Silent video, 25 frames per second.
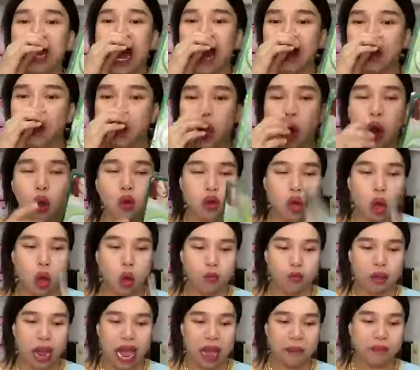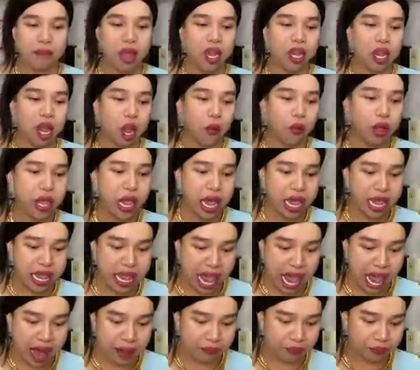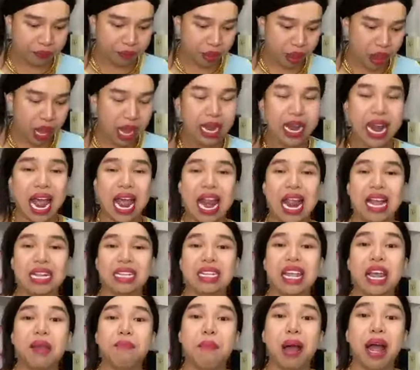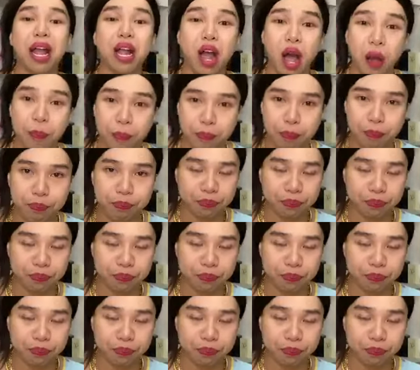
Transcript: sắc vô cùng Đây em giới thiệu quý vị nha Đây là set mắc cúp